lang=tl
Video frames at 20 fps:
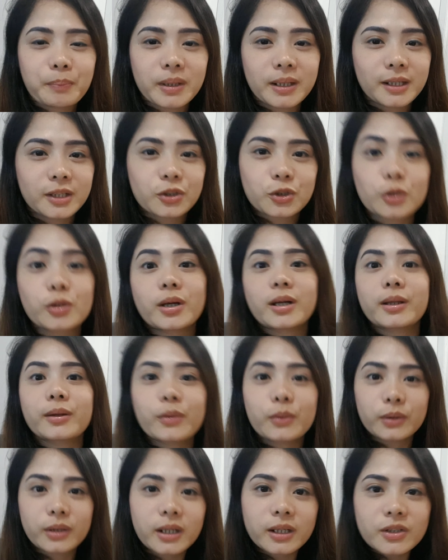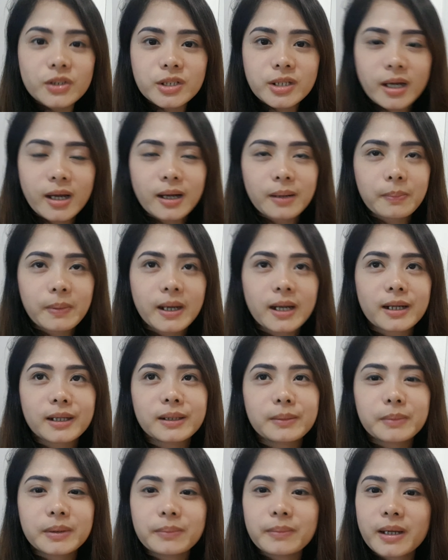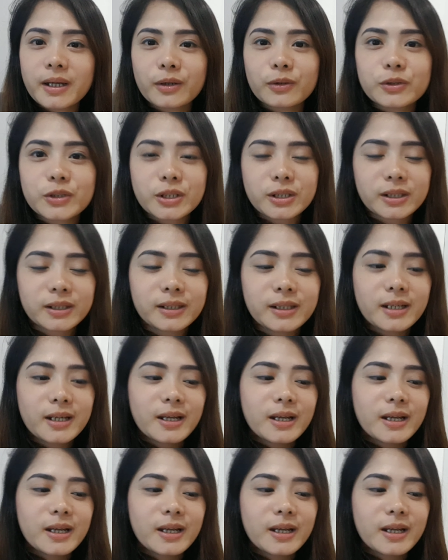pinicturan ko din siya, para naman meron siyang